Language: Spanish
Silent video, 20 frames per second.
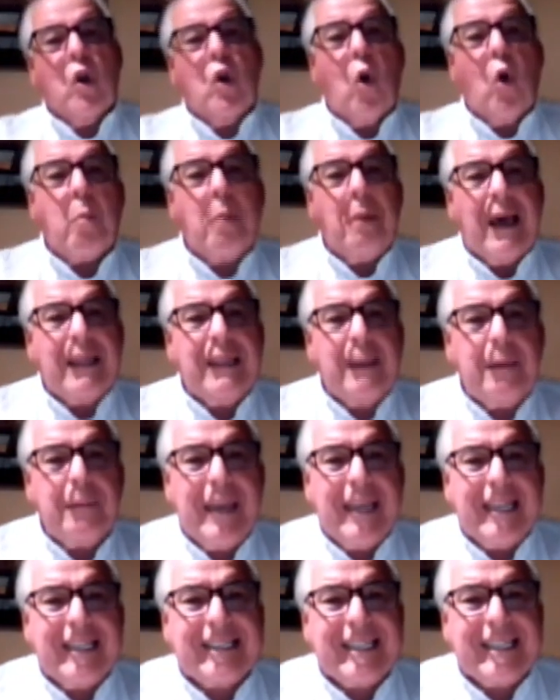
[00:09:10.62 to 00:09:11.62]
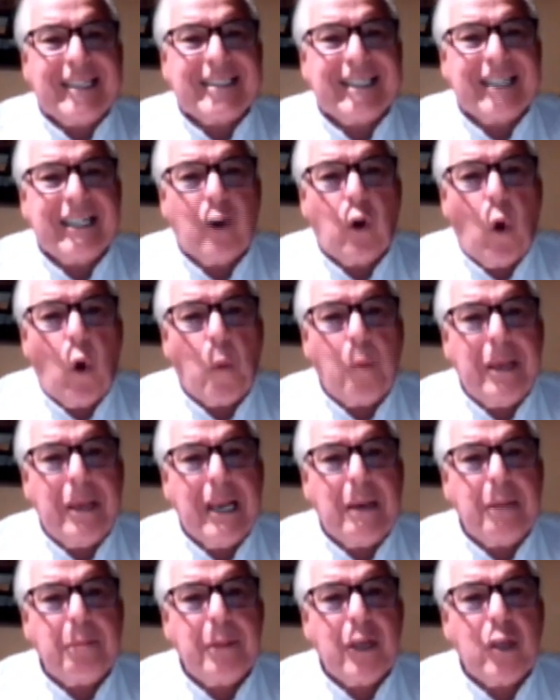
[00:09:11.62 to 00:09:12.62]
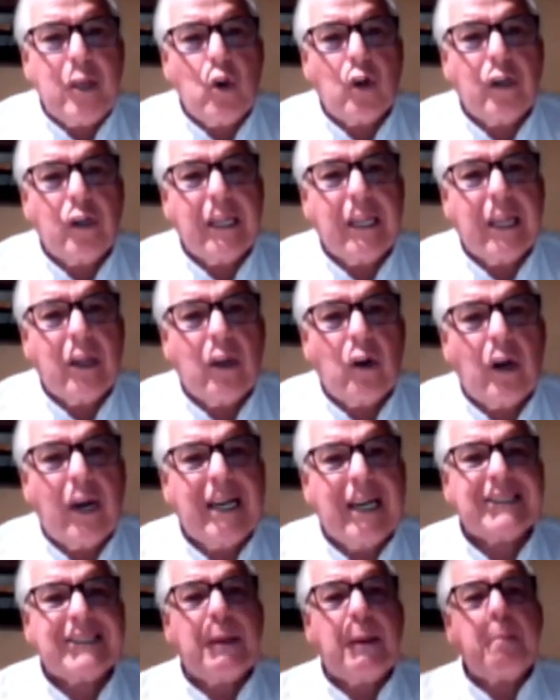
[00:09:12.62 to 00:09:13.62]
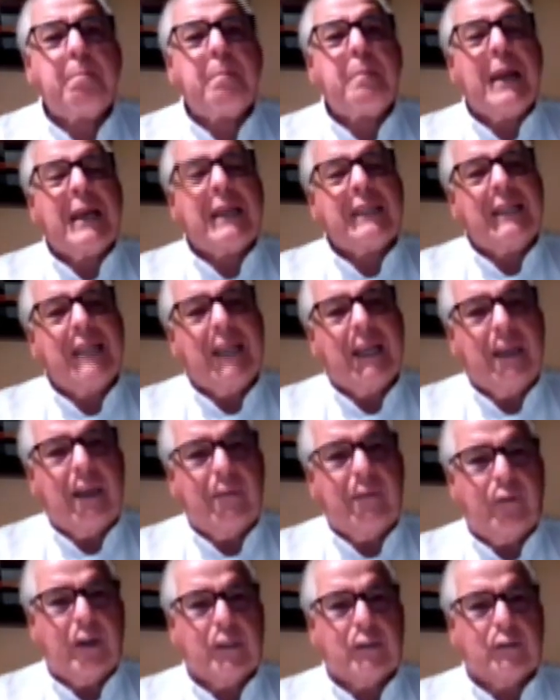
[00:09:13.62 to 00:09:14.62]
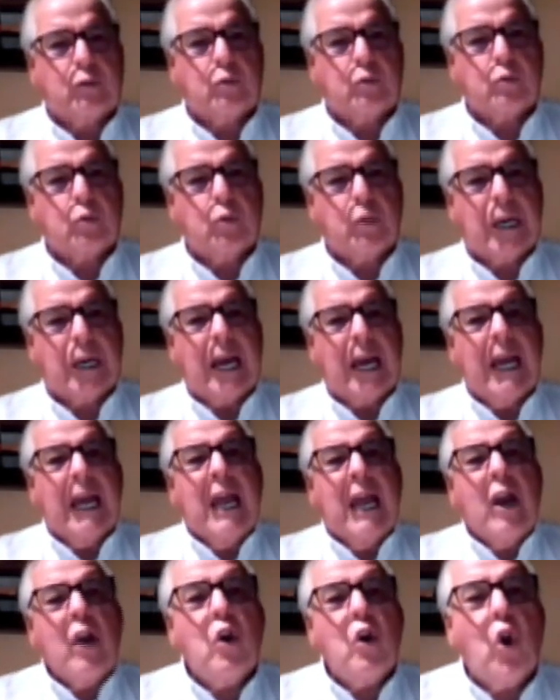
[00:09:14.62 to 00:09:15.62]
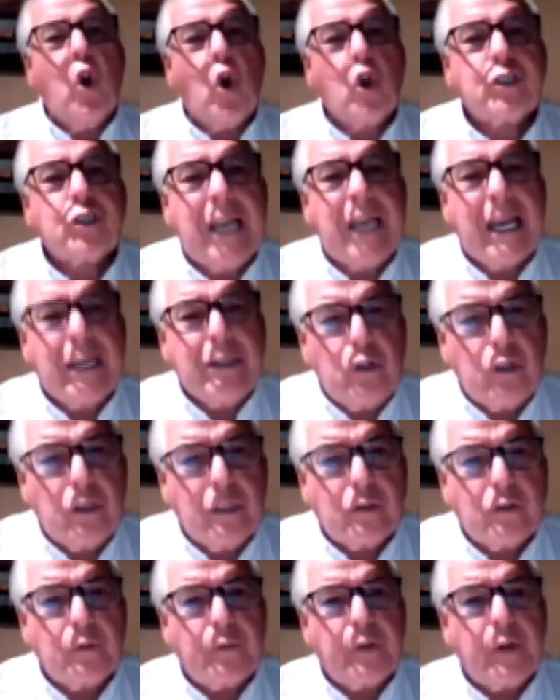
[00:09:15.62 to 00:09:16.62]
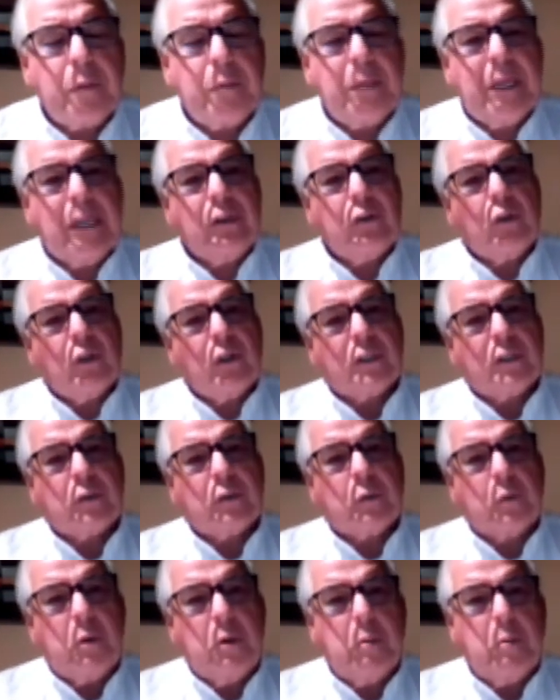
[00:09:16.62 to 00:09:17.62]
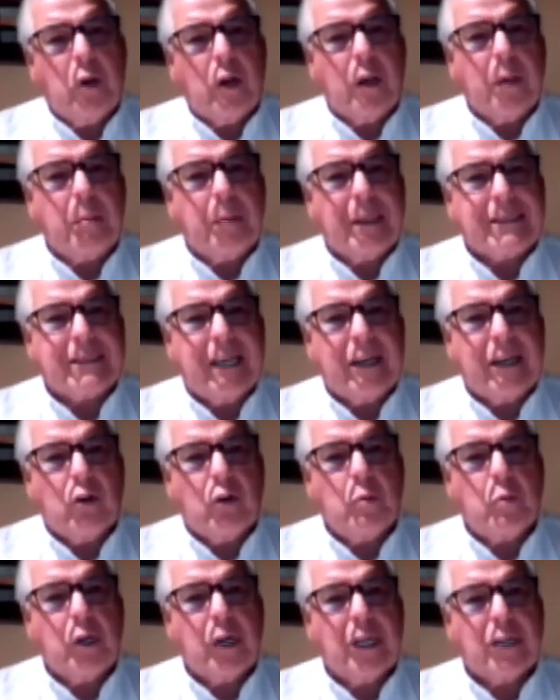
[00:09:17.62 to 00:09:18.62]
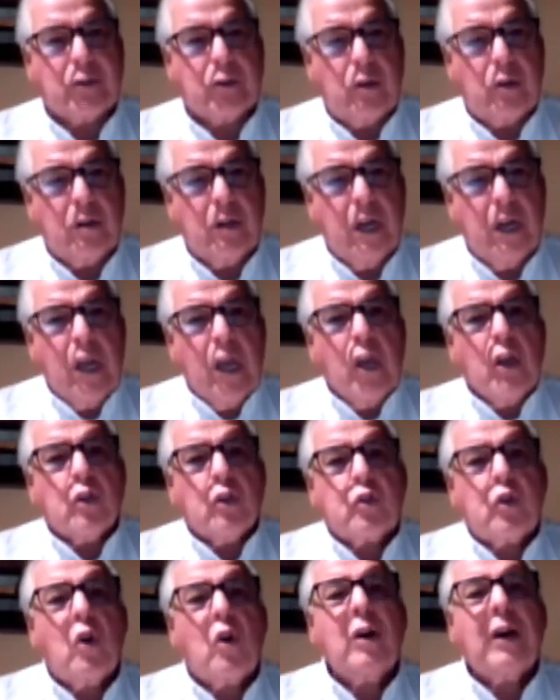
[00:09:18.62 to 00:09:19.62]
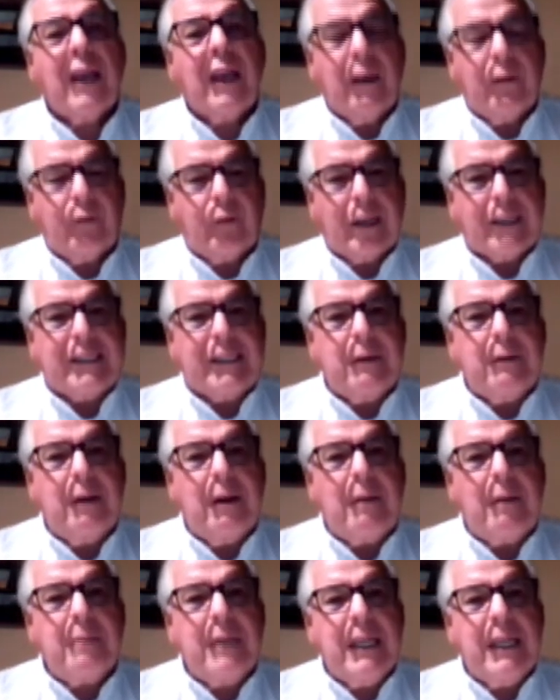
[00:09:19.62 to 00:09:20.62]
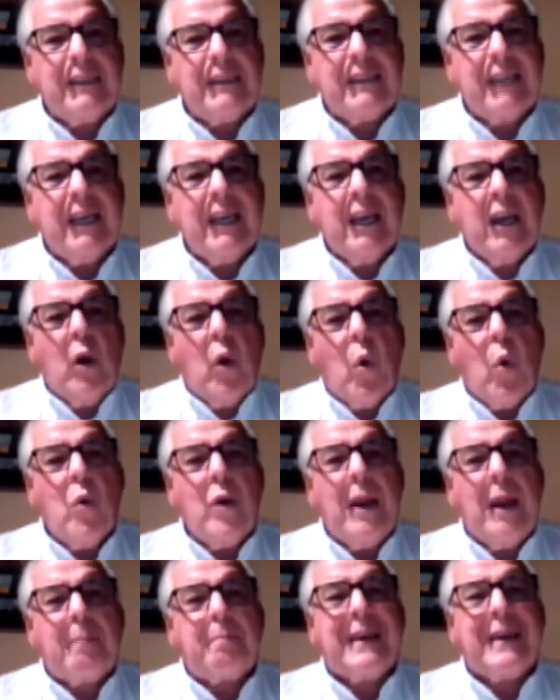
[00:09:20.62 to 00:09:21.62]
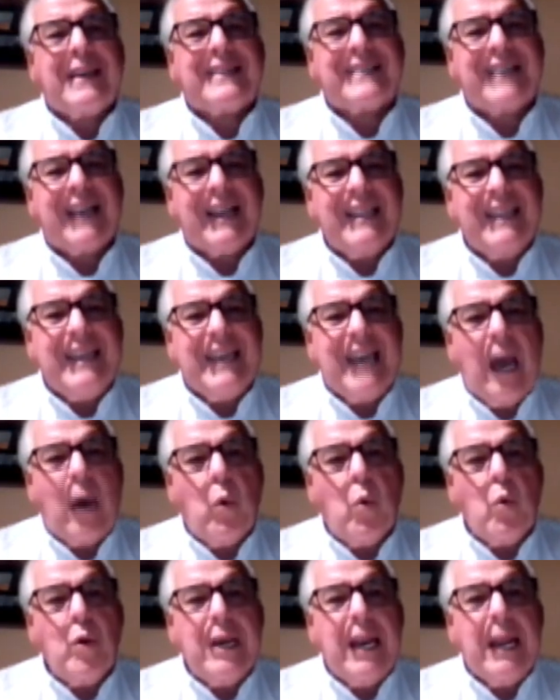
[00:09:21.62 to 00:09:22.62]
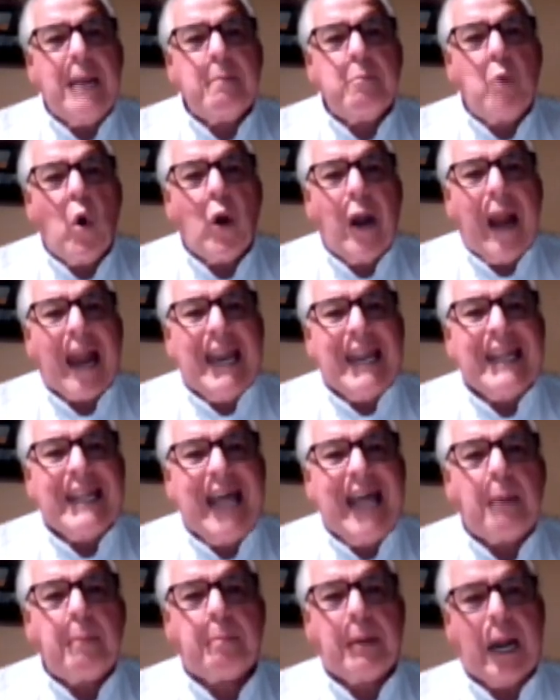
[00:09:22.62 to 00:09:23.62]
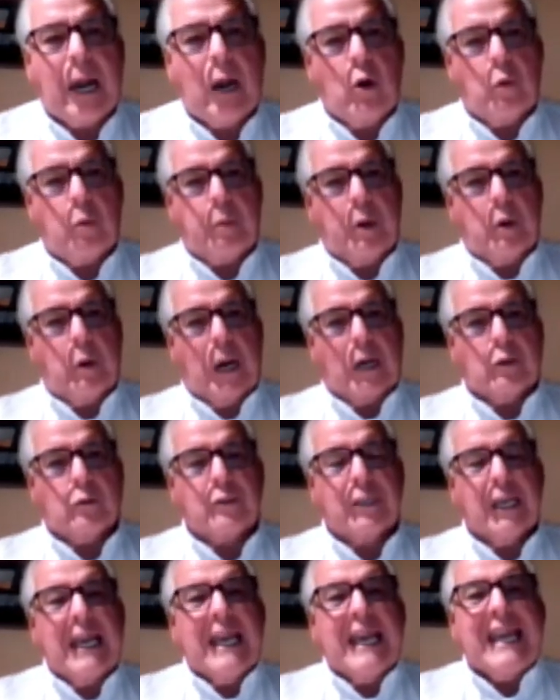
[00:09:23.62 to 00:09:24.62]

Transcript: los más de 25 mil millones de dólares en pérdida en infraestructura, los años de sufrimiento que tuvimos que pasar como nación, son efectivamente una pesadilla, una inmoralidad para los peruanos.